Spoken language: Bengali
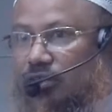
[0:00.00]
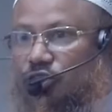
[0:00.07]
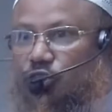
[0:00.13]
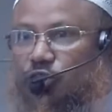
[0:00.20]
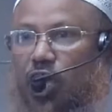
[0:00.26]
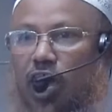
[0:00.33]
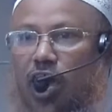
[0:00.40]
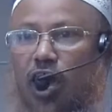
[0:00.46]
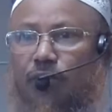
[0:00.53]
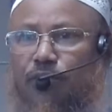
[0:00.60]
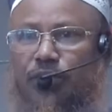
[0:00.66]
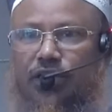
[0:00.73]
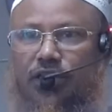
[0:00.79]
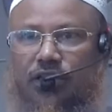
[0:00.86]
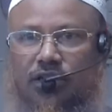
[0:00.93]

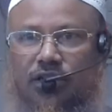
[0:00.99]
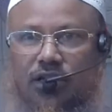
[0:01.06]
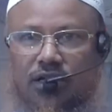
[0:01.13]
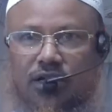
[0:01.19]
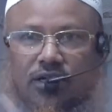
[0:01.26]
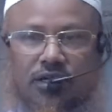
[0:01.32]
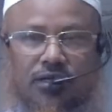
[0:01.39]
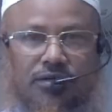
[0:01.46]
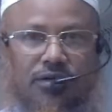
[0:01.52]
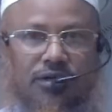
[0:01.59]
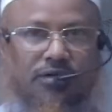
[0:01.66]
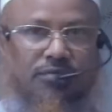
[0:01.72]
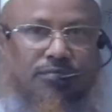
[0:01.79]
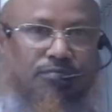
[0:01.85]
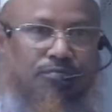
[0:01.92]
সাহাবি
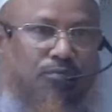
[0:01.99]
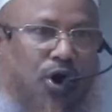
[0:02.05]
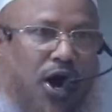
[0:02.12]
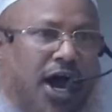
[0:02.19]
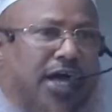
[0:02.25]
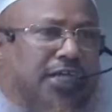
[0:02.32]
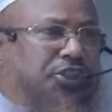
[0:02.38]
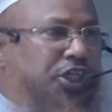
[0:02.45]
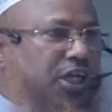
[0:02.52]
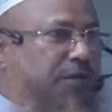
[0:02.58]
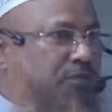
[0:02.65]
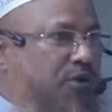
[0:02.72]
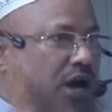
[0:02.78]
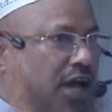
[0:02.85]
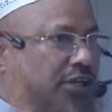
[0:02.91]
মহাজির
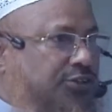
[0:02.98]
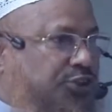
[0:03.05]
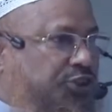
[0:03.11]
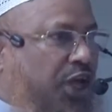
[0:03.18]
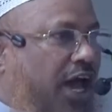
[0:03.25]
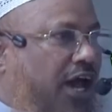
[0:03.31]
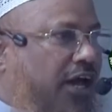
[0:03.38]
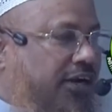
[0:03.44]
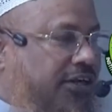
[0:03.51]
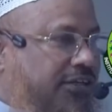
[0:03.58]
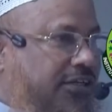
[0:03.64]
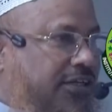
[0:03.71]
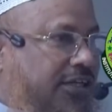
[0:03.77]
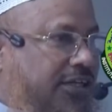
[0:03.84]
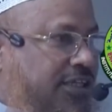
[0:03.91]
এবং আনসার
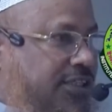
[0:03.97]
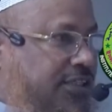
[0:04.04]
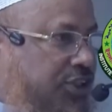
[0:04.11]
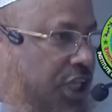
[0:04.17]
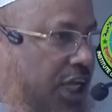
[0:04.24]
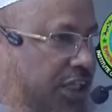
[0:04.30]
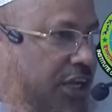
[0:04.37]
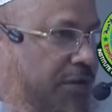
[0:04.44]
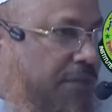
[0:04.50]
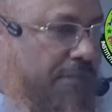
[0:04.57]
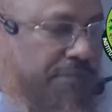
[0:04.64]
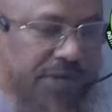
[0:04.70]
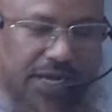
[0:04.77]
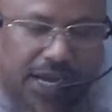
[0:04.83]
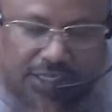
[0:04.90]
যাদের
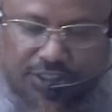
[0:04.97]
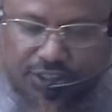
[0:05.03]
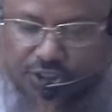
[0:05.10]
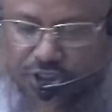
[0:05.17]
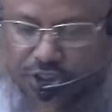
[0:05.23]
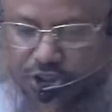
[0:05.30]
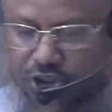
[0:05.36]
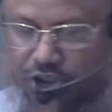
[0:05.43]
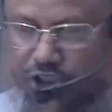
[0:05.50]
ব্যাপারে হাদিসে এসেছে